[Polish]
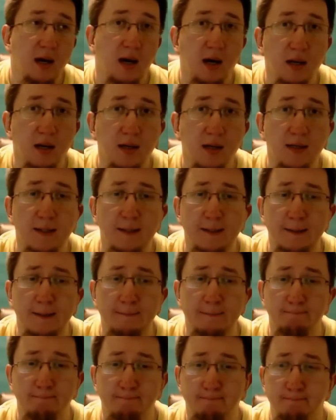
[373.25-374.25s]
ale
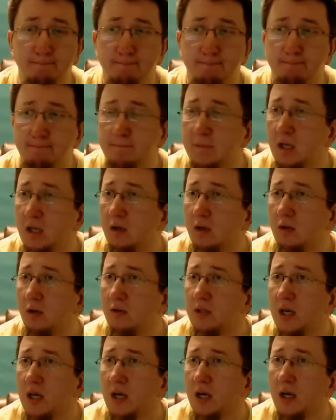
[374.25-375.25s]
mm,
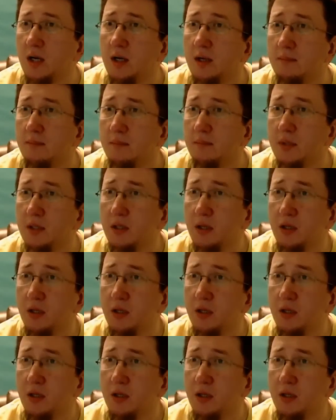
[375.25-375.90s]
oglądam.